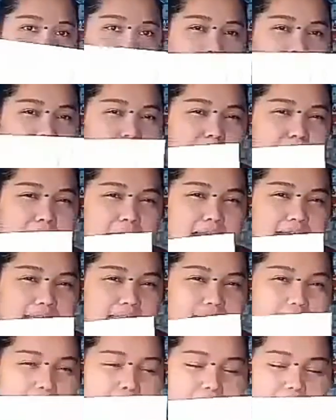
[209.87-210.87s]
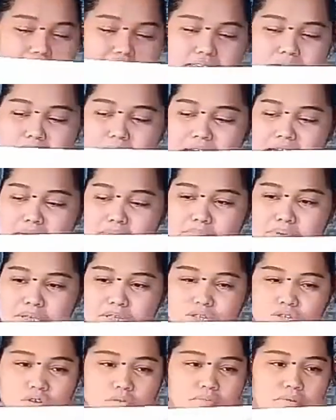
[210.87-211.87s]
Ang pangit nga lang kasi
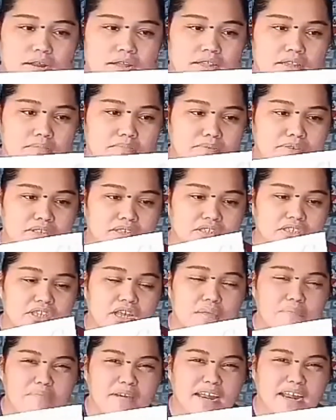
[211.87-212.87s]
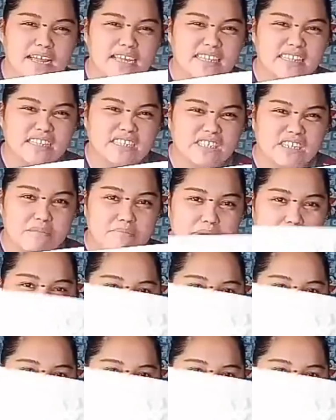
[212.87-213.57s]
manipis, sobrang manipis. At saka parang hindi siya